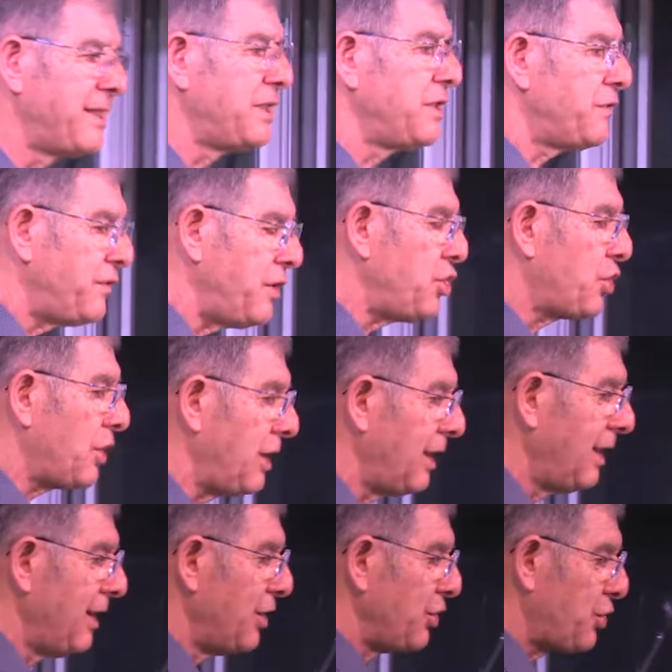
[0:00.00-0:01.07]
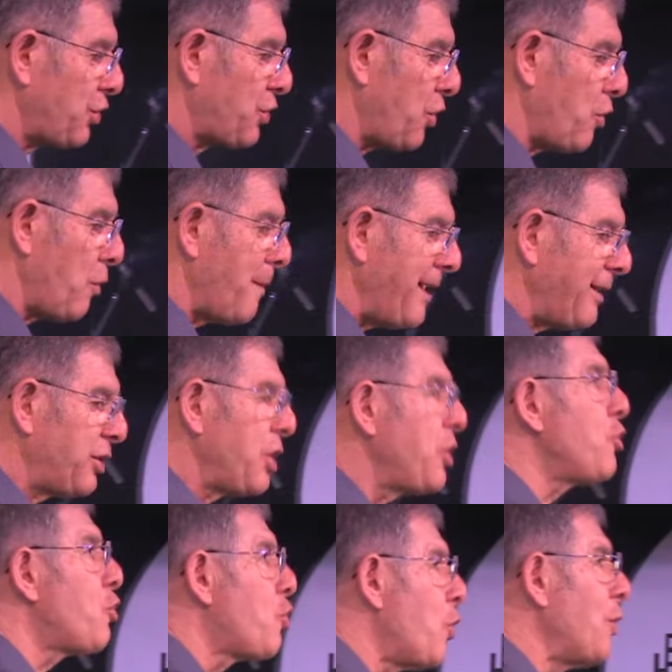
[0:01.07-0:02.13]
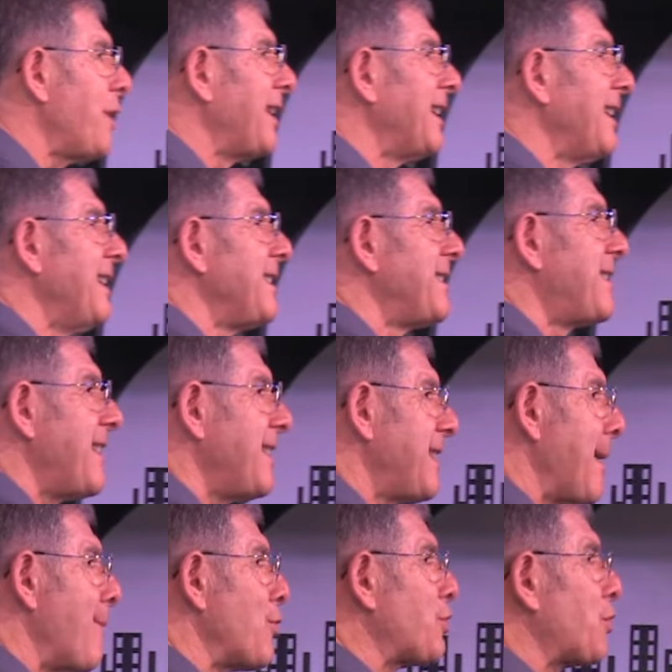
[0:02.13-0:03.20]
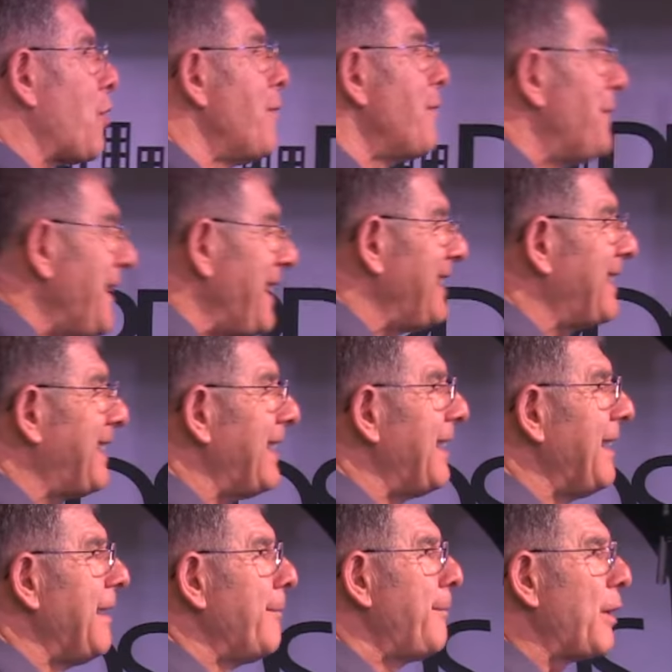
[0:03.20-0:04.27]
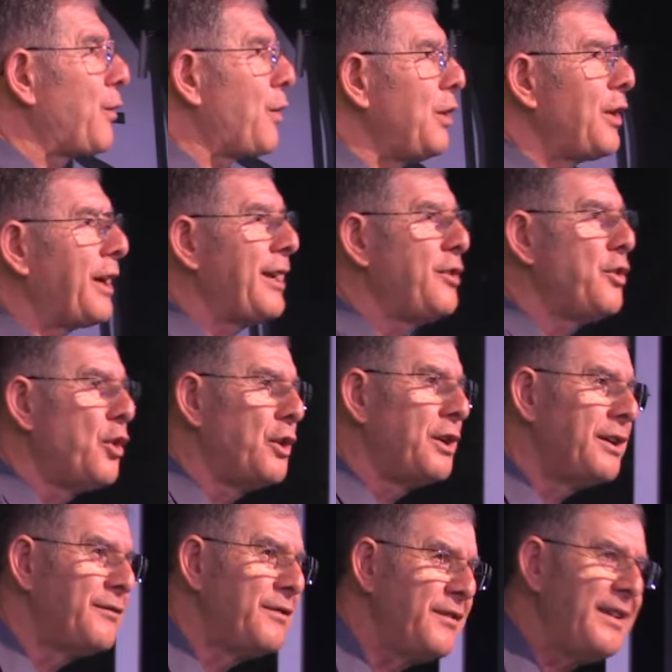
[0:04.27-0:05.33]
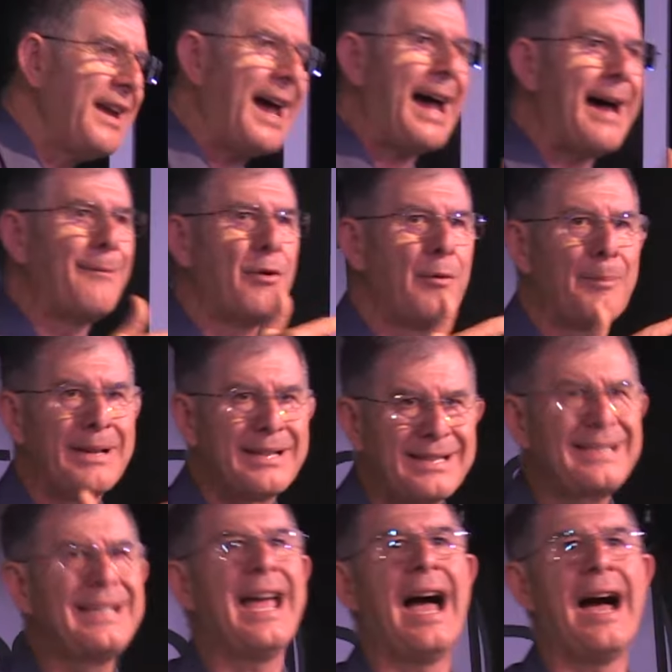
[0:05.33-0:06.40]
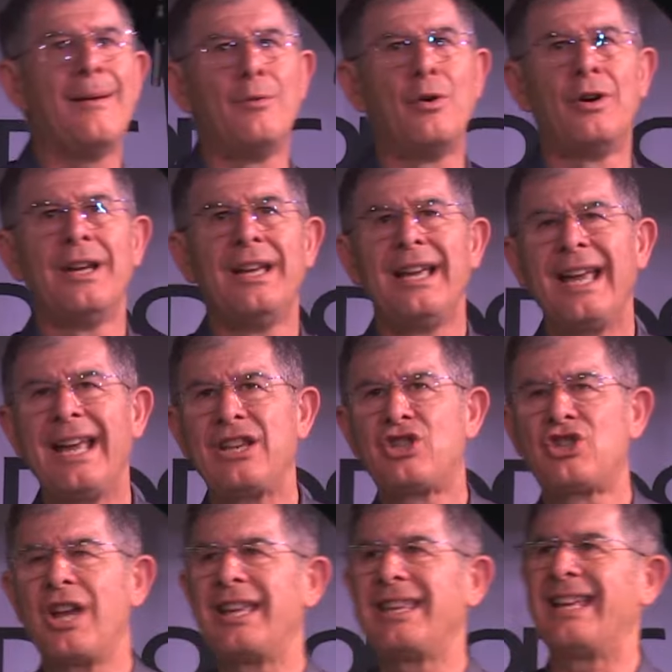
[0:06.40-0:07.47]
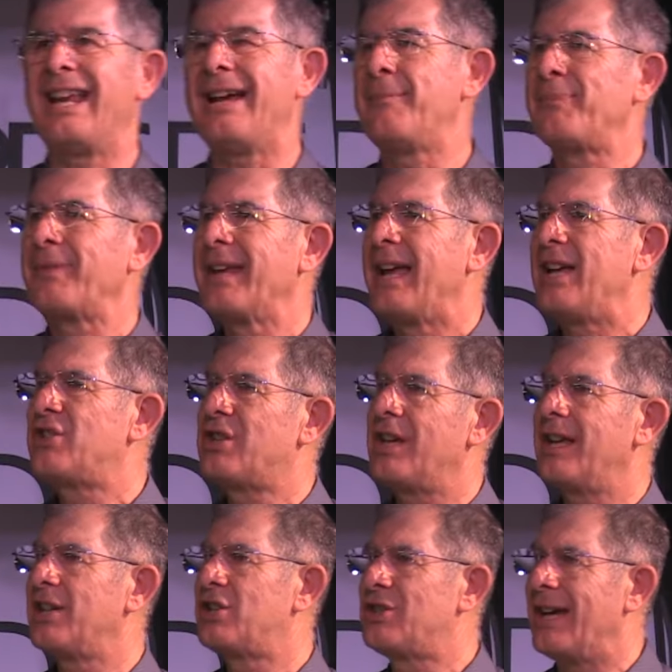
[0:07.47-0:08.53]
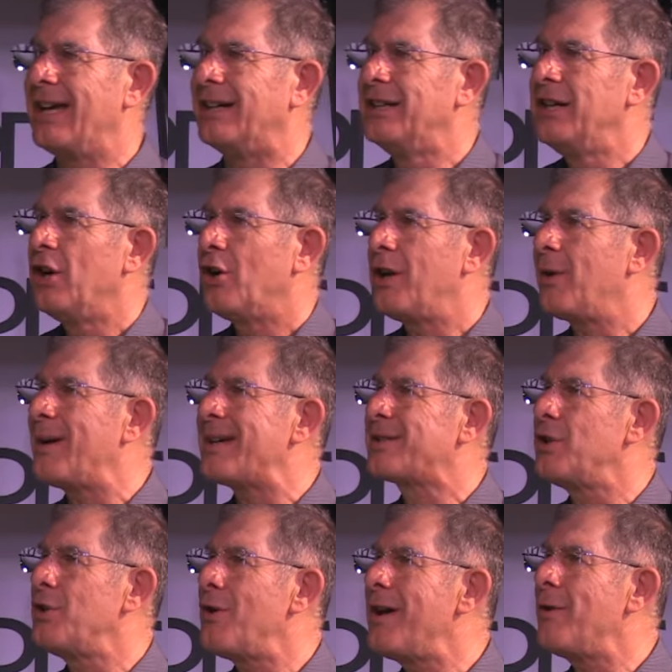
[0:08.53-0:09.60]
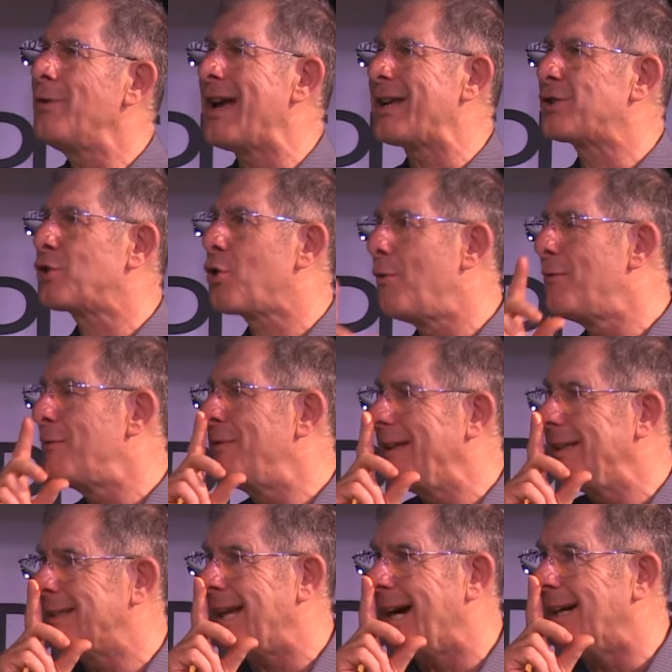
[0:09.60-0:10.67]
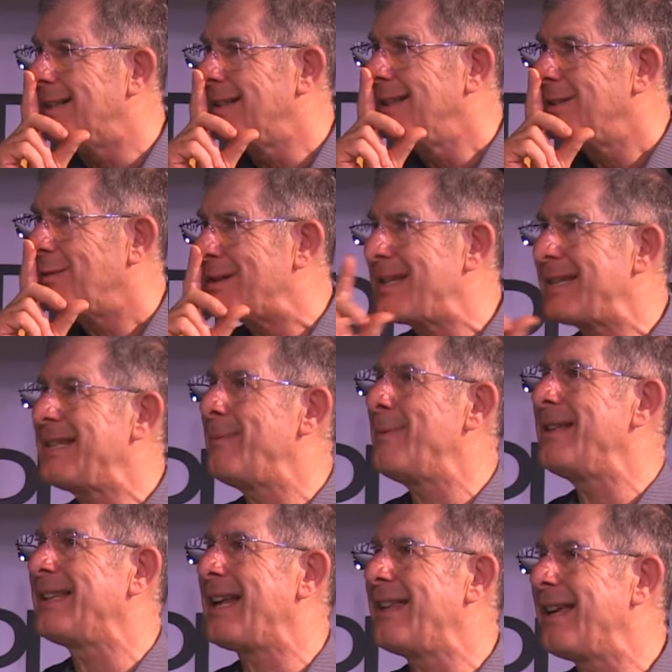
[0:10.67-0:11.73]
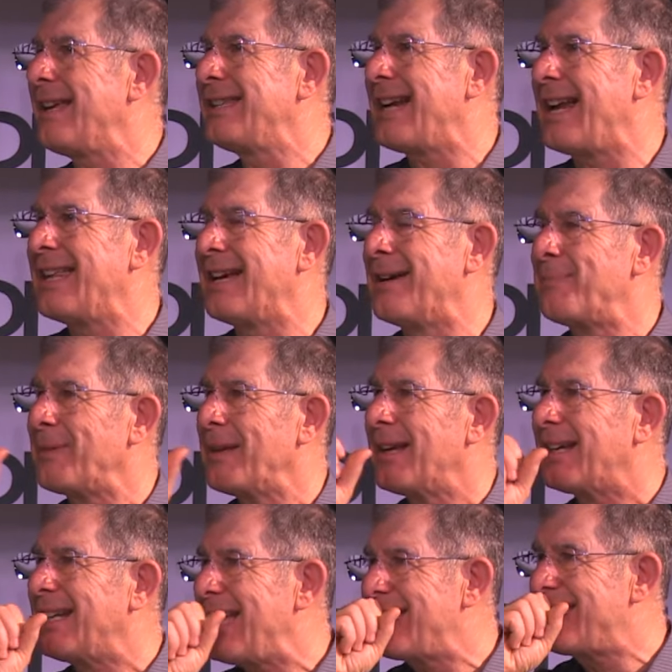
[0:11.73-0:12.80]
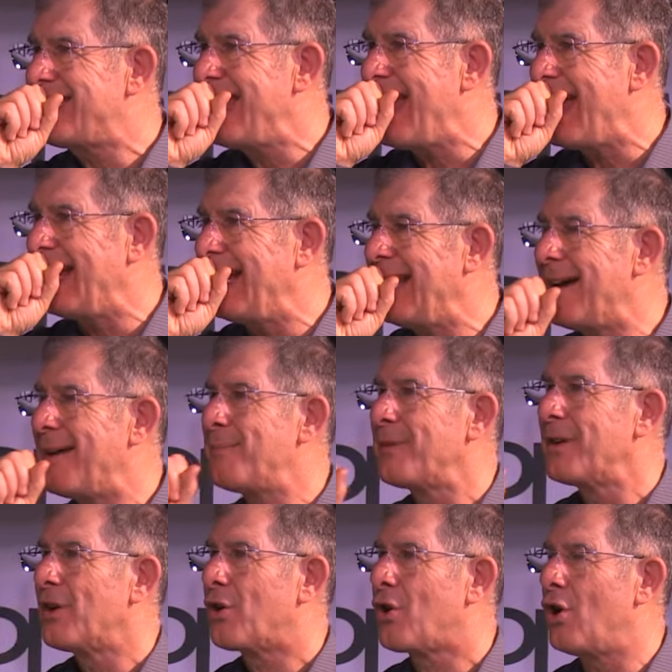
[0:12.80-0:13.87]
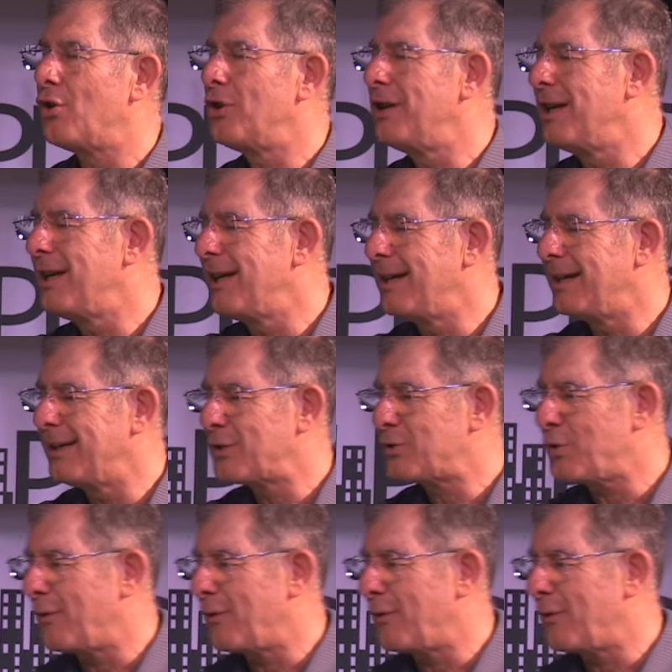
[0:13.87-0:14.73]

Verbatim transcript: difficili, ci sono momenti in cui ci sentiamo sconfitti per quello che noi viviamo, passiamo, eccetera, eccetera, eccetera. Ora questa non è una sconfitta. Questa sera è entrata, è entrata Graziella con eh, sua